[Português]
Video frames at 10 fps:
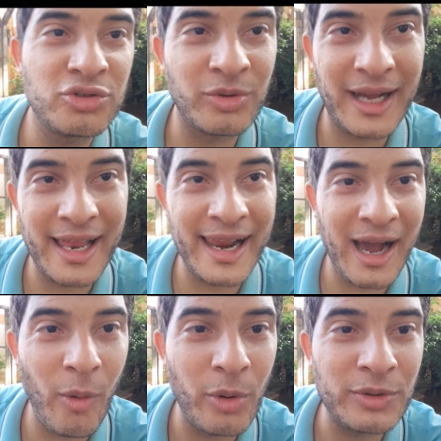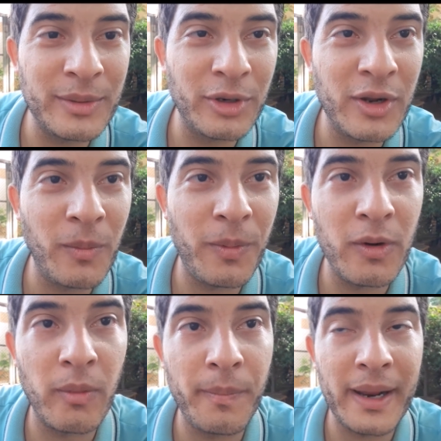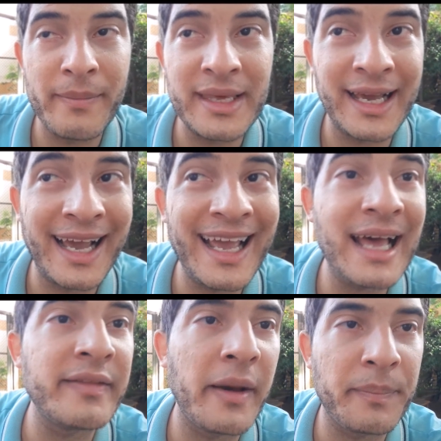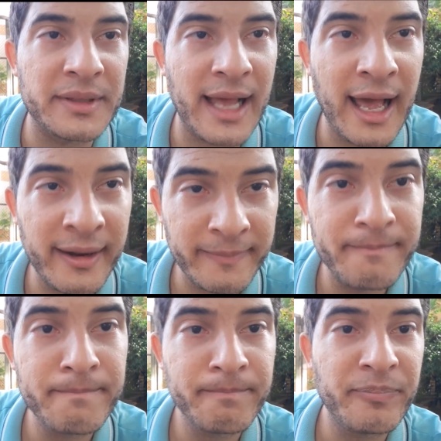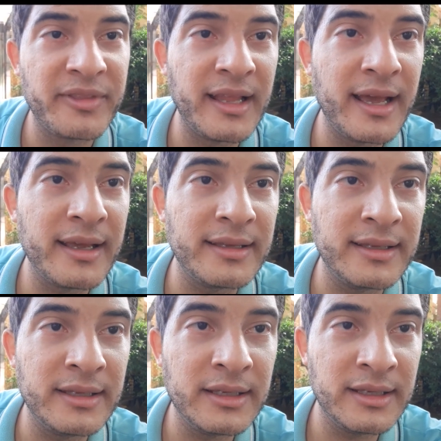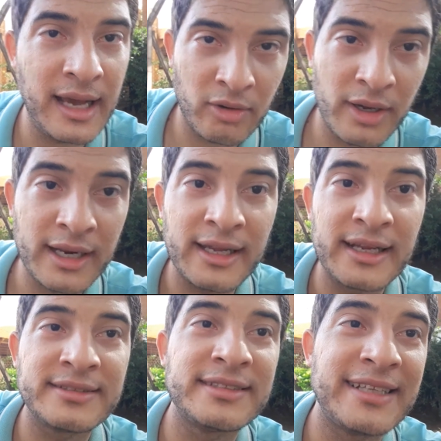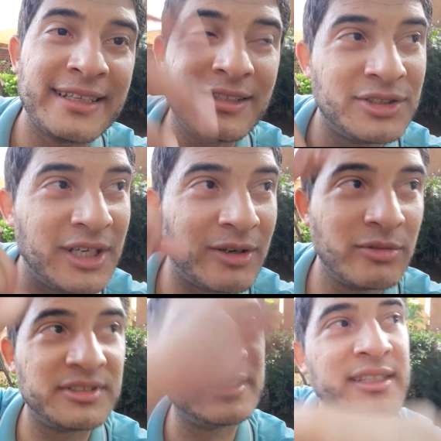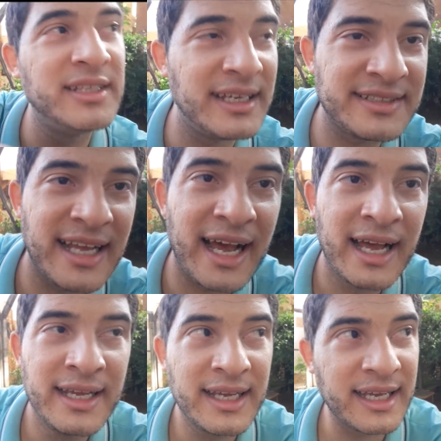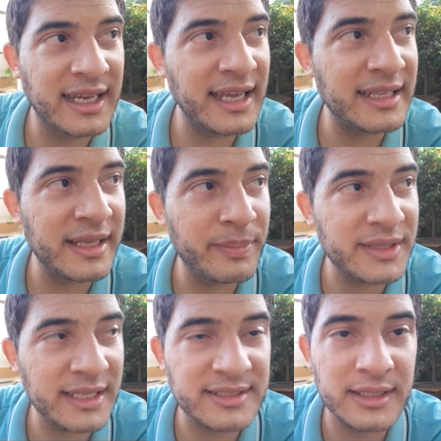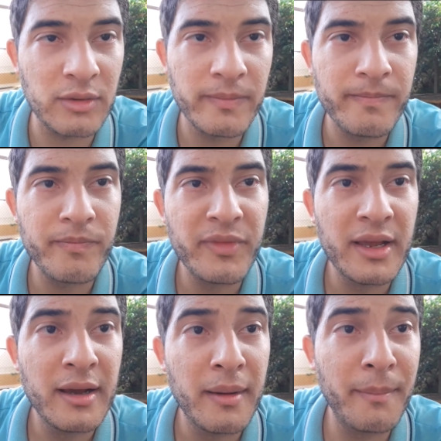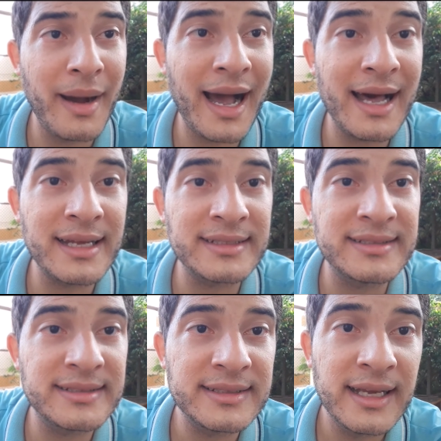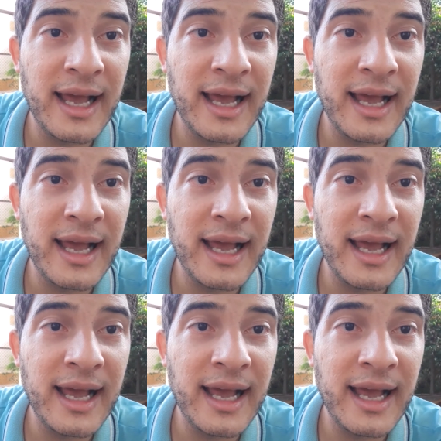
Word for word: do canal. Eu demorei um pouco para me readaptar, né? E agora, graças a Deus, já consegui essa readaptação. Mas